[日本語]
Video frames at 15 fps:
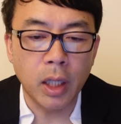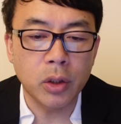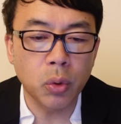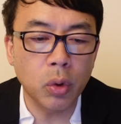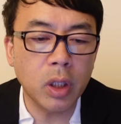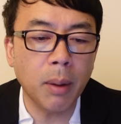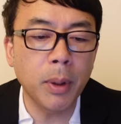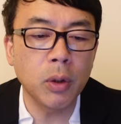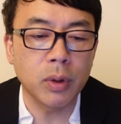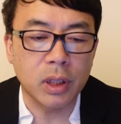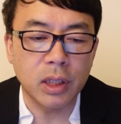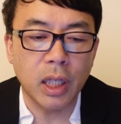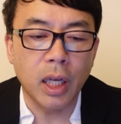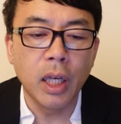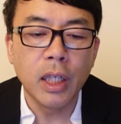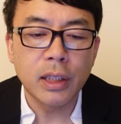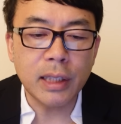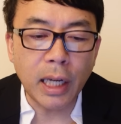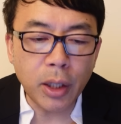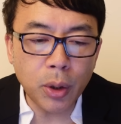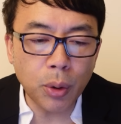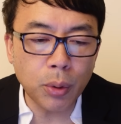えー、そのためのですね、
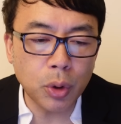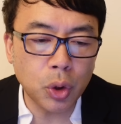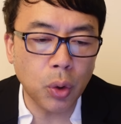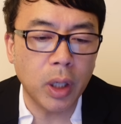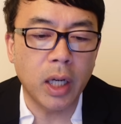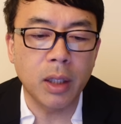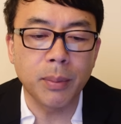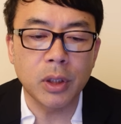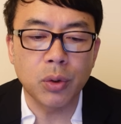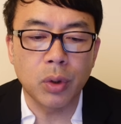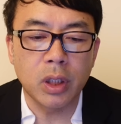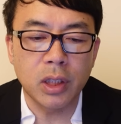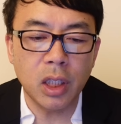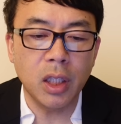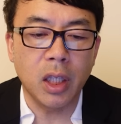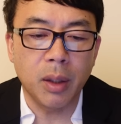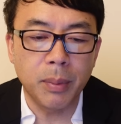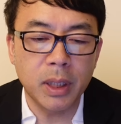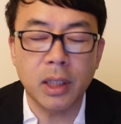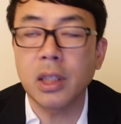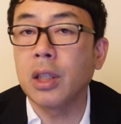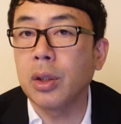最良の書がありますので、ぜひ
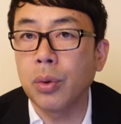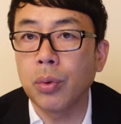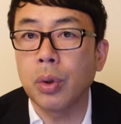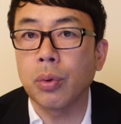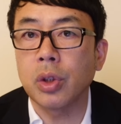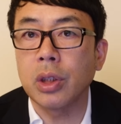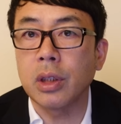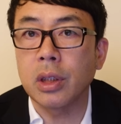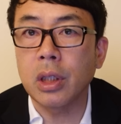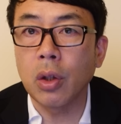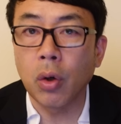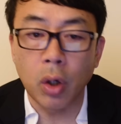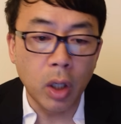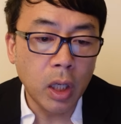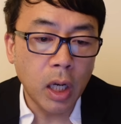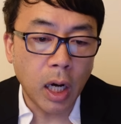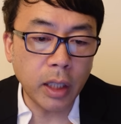皆さんに読んでほしいんですけど、